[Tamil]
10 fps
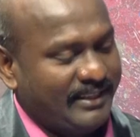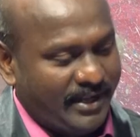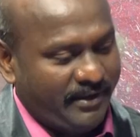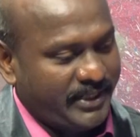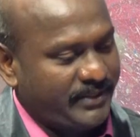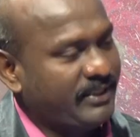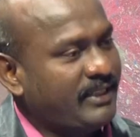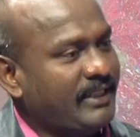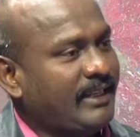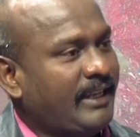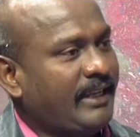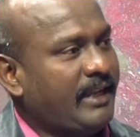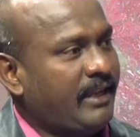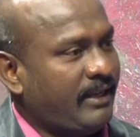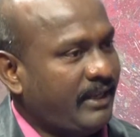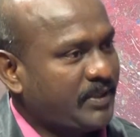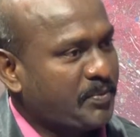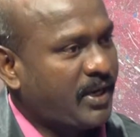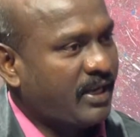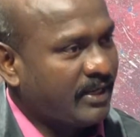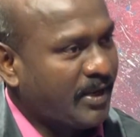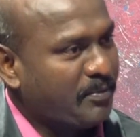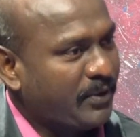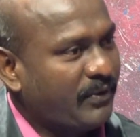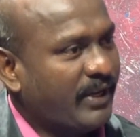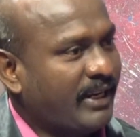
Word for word: தாவிது வந்து ஏசப்பாக்காக நான் போவேன்